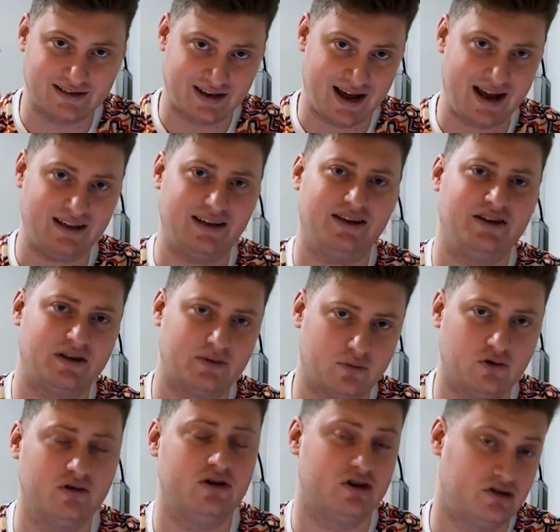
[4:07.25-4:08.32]
За это
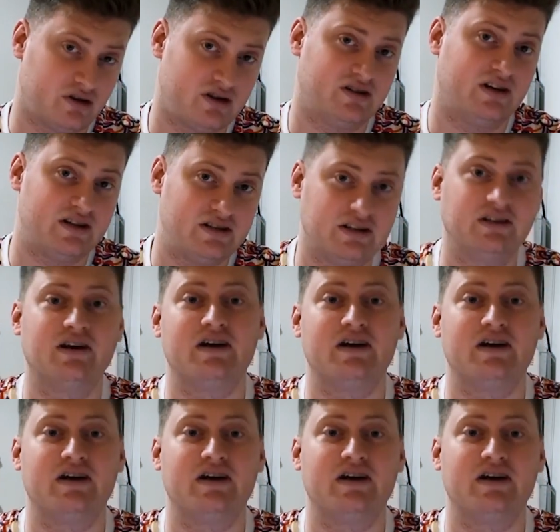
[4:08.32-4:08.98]
ему еще раз летит